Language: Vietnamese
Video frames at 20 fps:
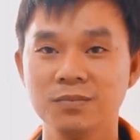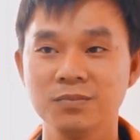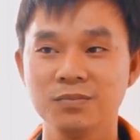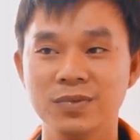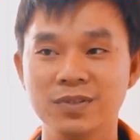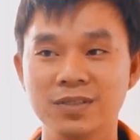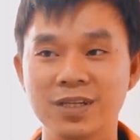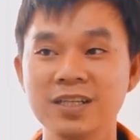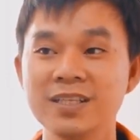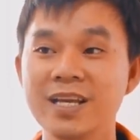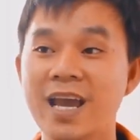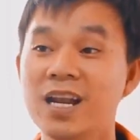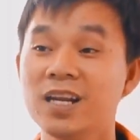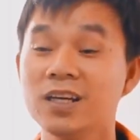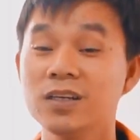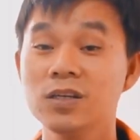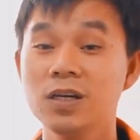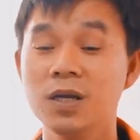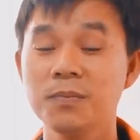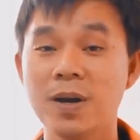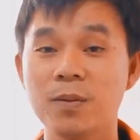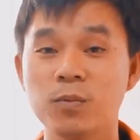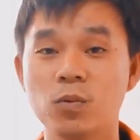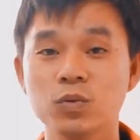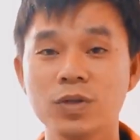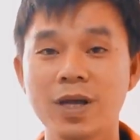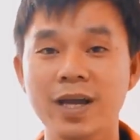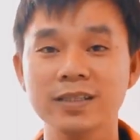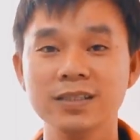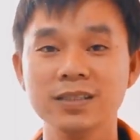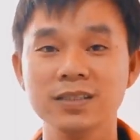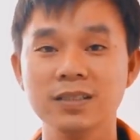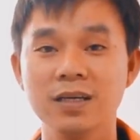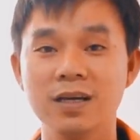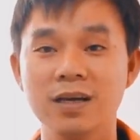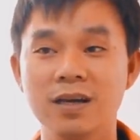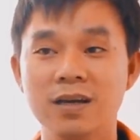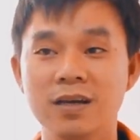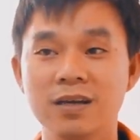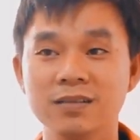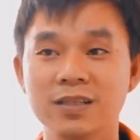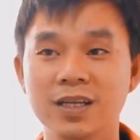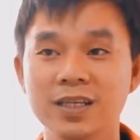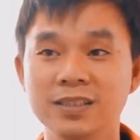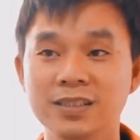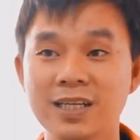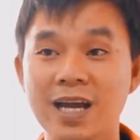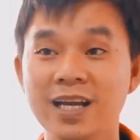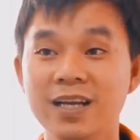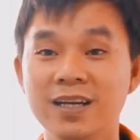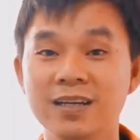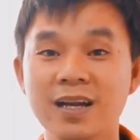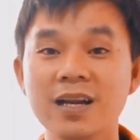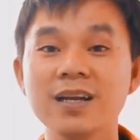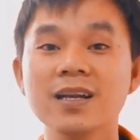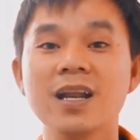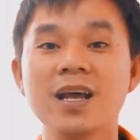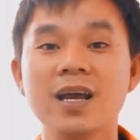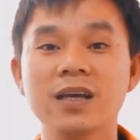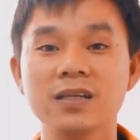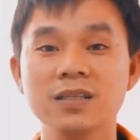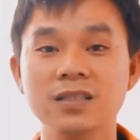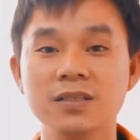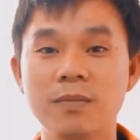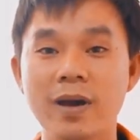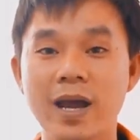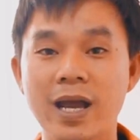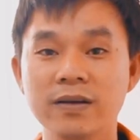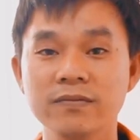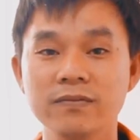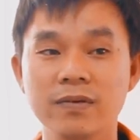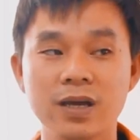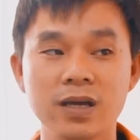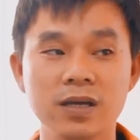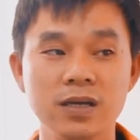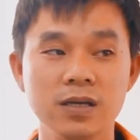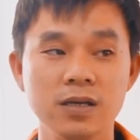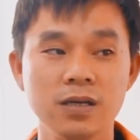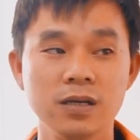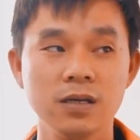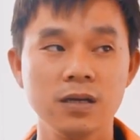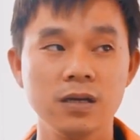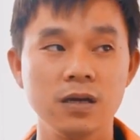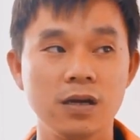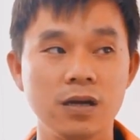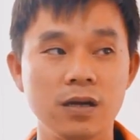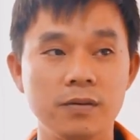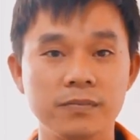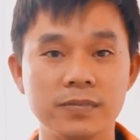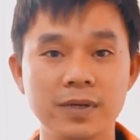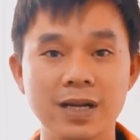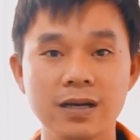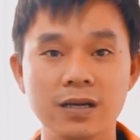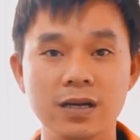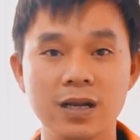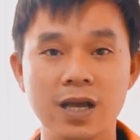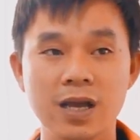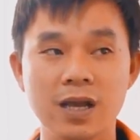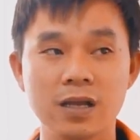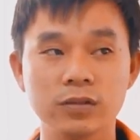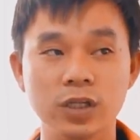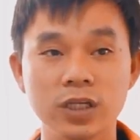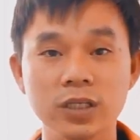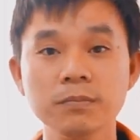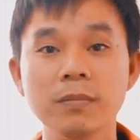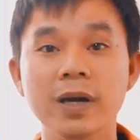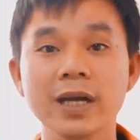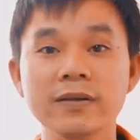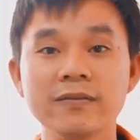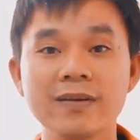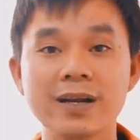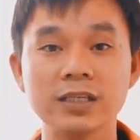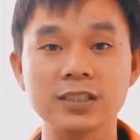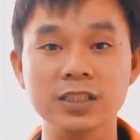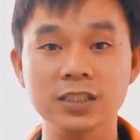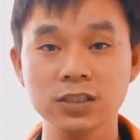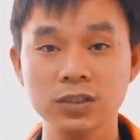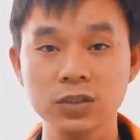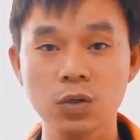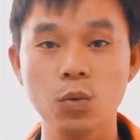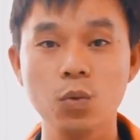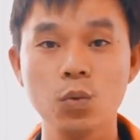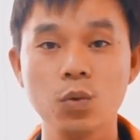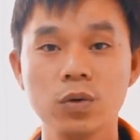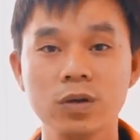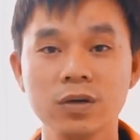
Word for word: mình đánh giá là cái lớp học của thầy thì à, thầy dạy rất là cơ bản và À, rất là tỉ mỉ rất là chỉnh chu